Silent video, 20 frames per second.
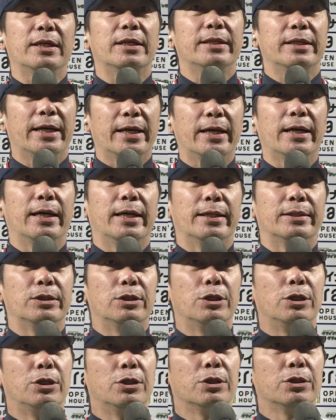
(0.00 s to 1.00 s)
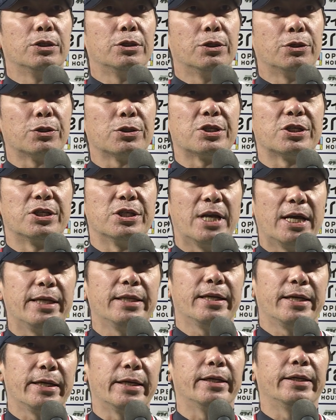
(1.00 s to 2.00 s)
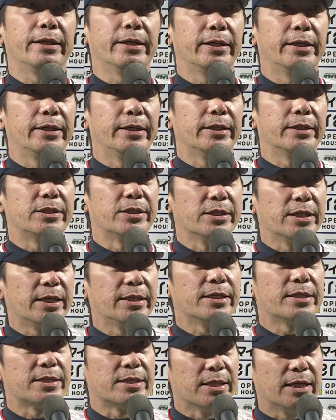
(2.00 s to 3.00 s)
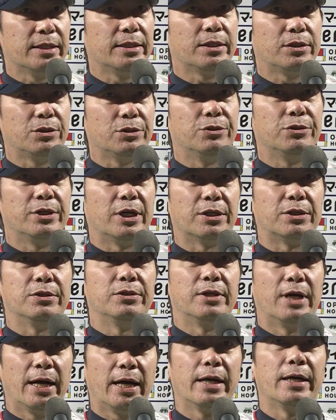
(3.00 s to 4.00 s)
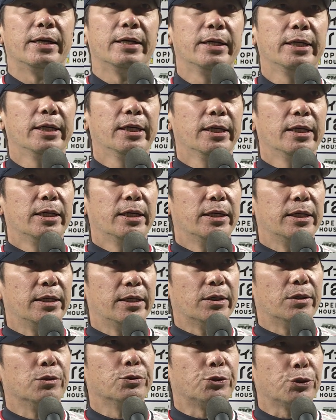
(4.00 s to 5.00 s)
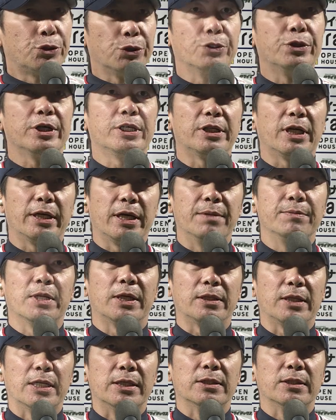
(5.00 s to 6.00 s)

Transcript: たりね、あのいろいろつないで、えー、つないで、つないでという野球が、えー、本当、今日できたゲームだった